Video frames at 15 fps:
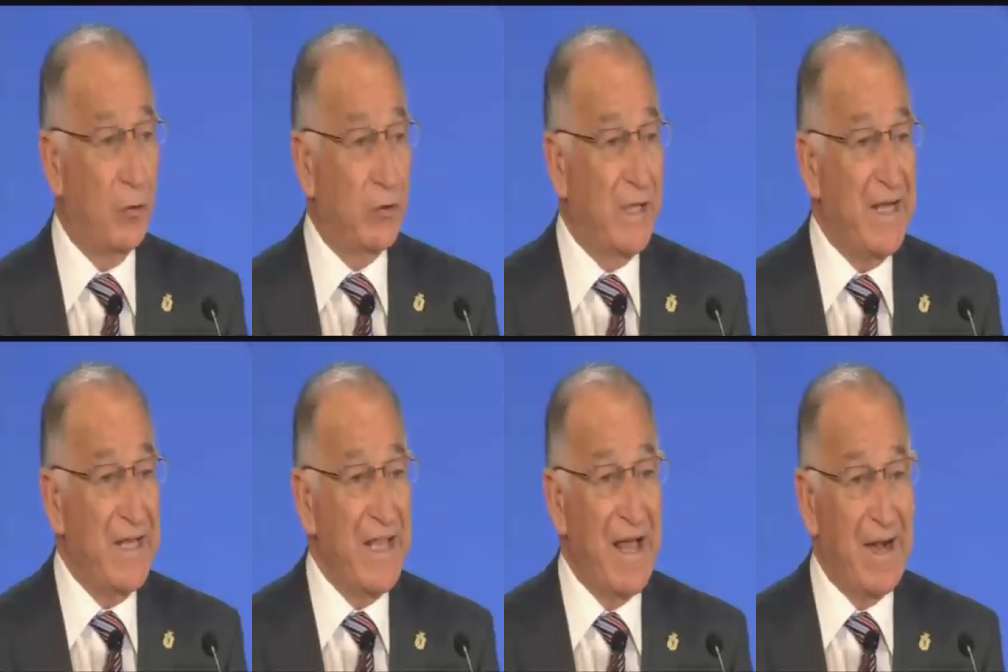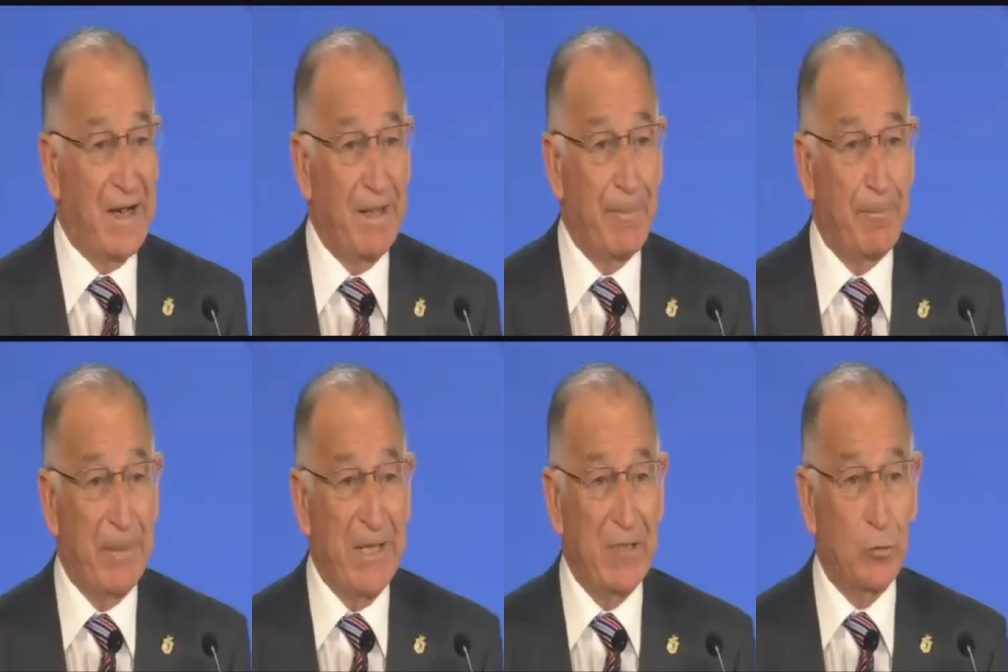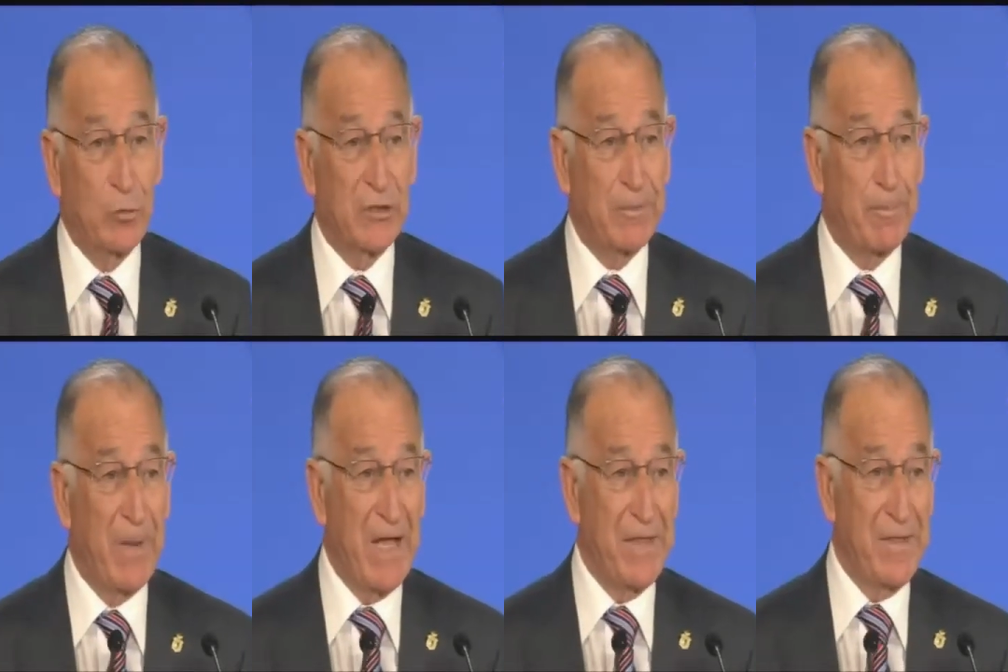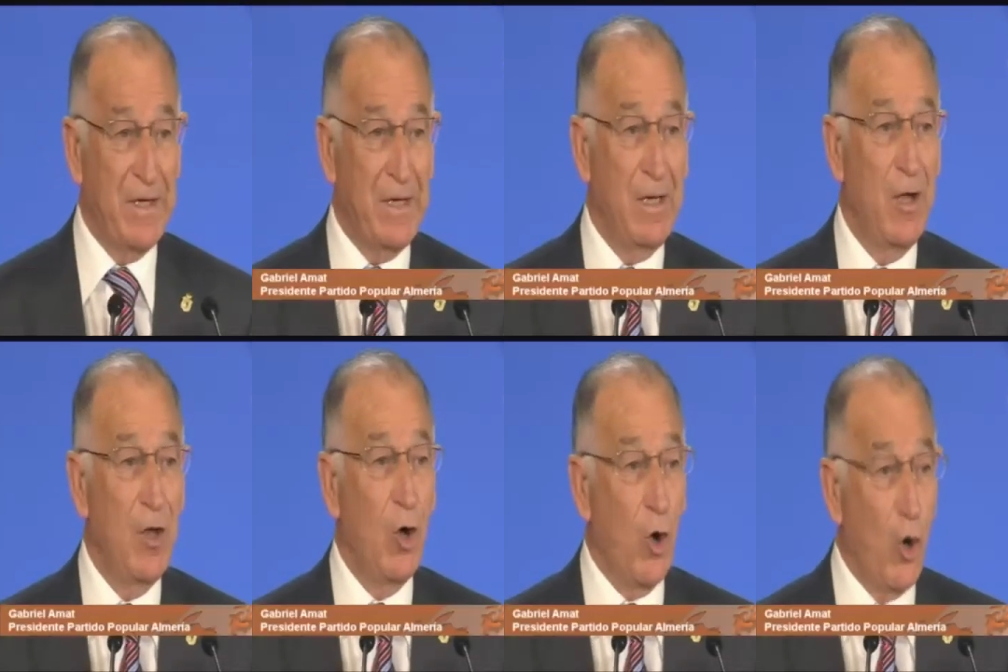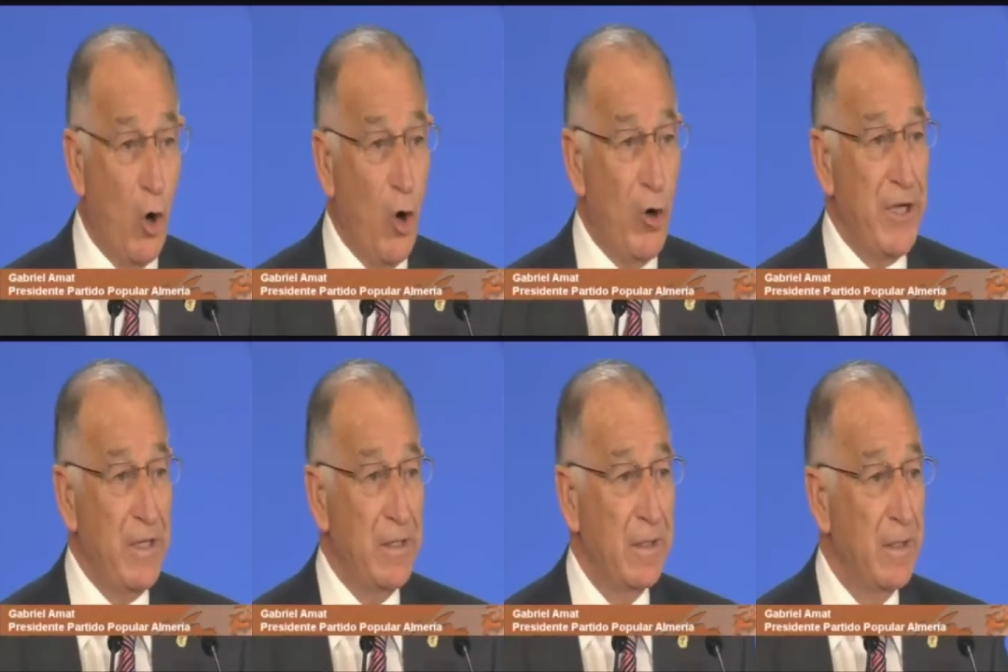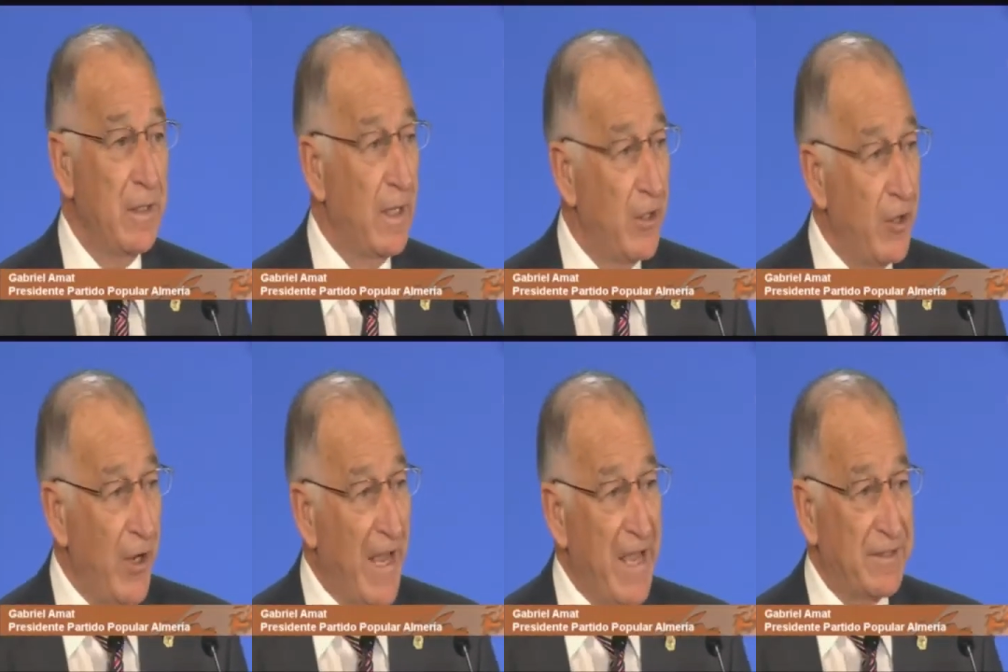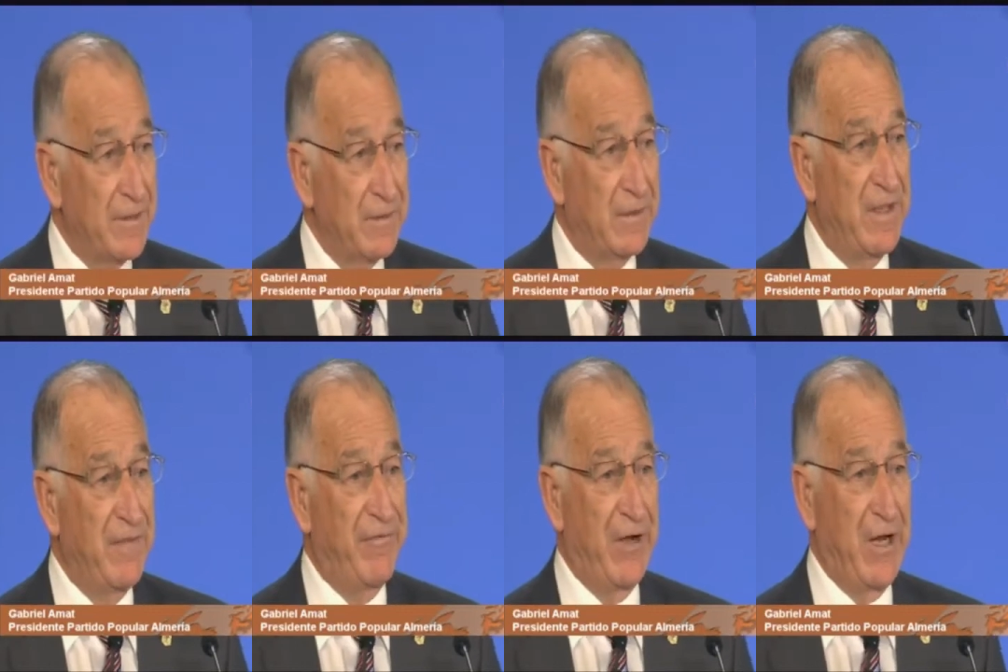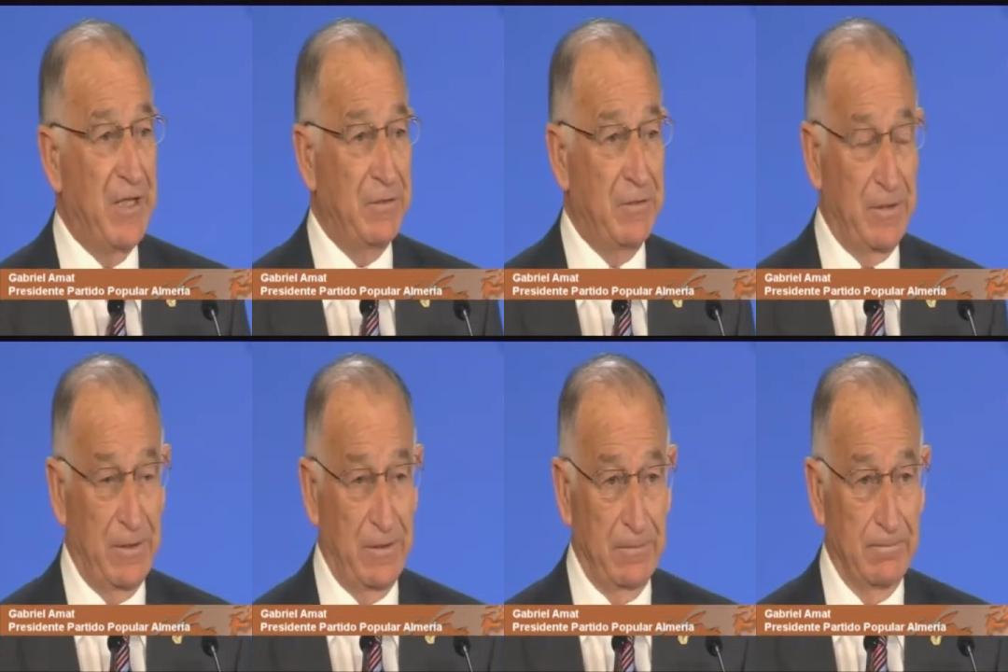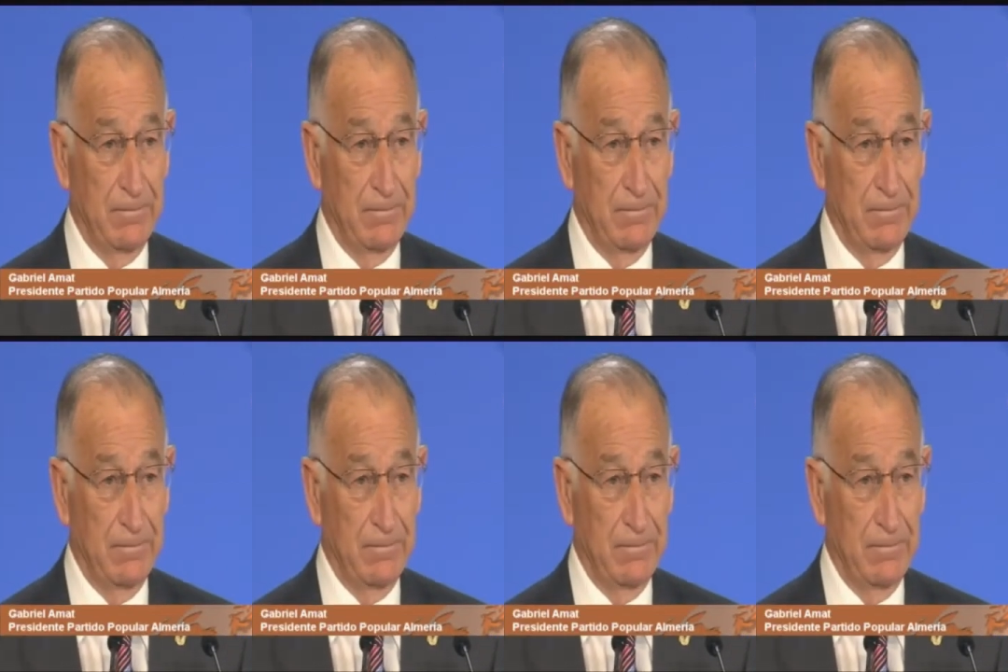tenía respeto España, hoy es diferente.